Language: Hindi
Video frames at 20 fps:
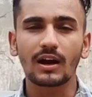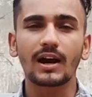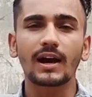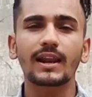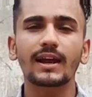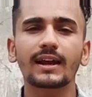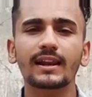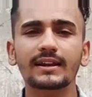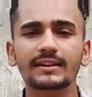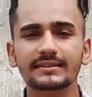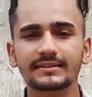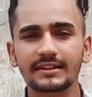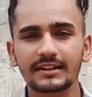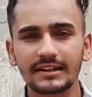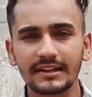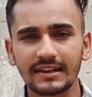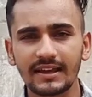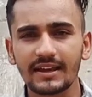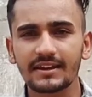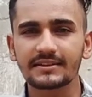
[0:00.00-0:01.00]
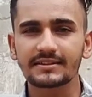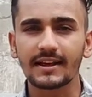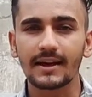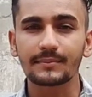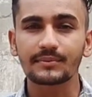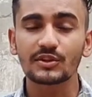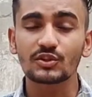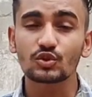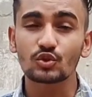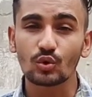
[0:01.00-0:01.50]
अलग अलग सिटी के हिसाब
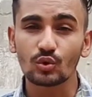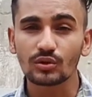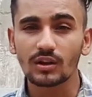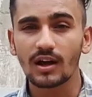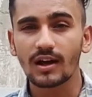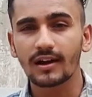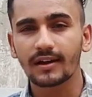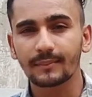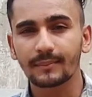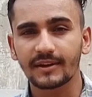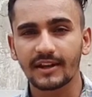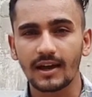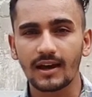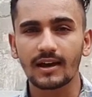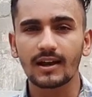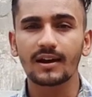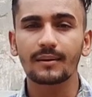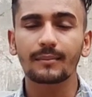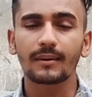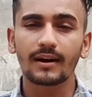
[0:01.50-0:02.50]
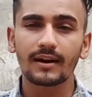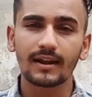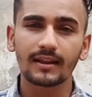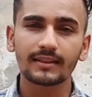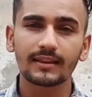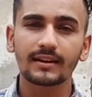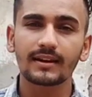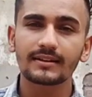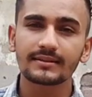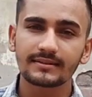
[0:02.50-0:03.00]
से चौदह ग्यारह बारह
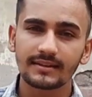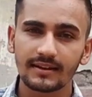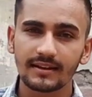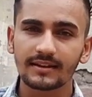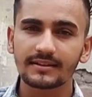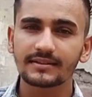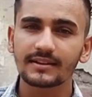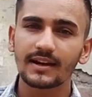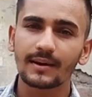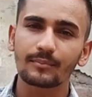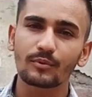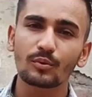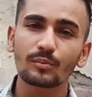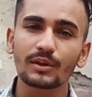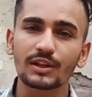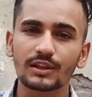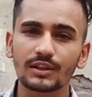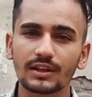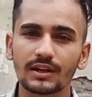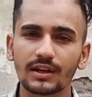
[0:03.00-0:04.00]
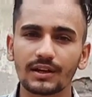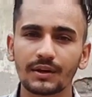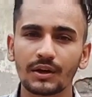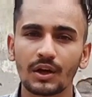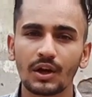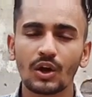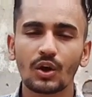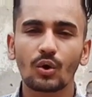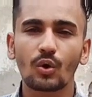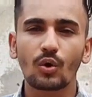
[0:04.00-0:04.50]
तेरह इस तरीके से आपको मिलता है
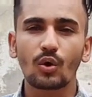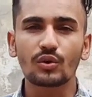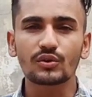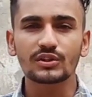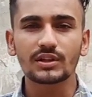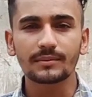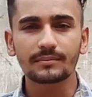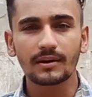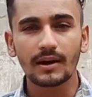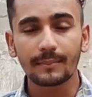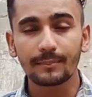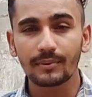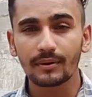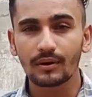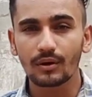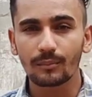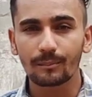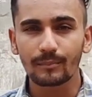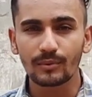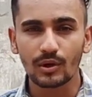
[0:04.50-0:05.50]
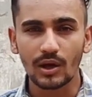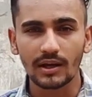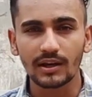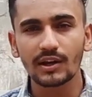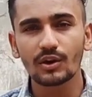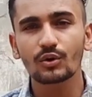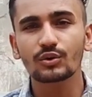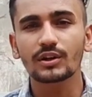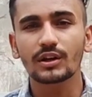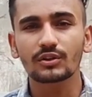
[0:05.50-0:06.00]
और जब आप पुराने
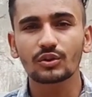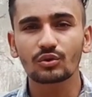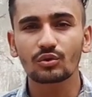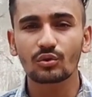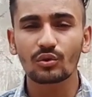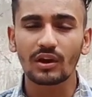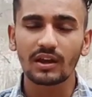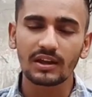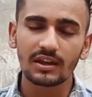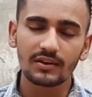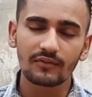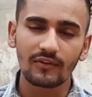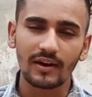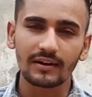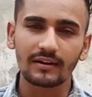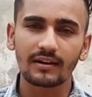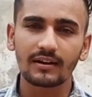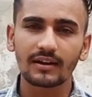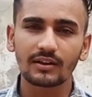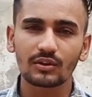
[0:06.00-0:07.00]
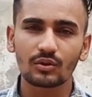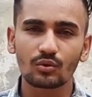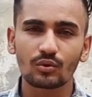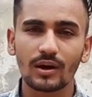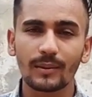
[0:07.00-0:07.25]
हो जाते हो तो कई वेंडर के थ्रू